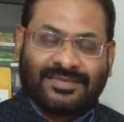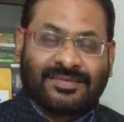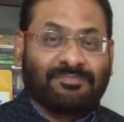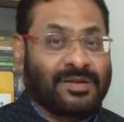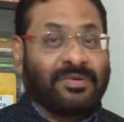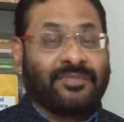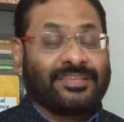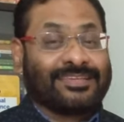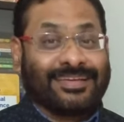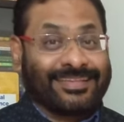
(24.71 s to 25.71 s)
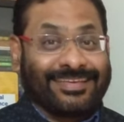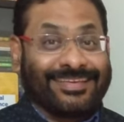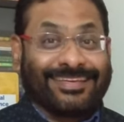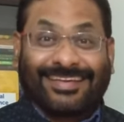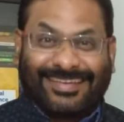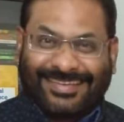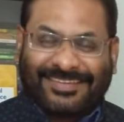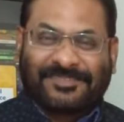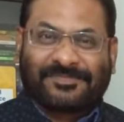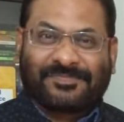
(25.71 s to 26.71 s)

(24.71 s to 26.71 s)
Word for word: प्रभावित करते हैं या नहीं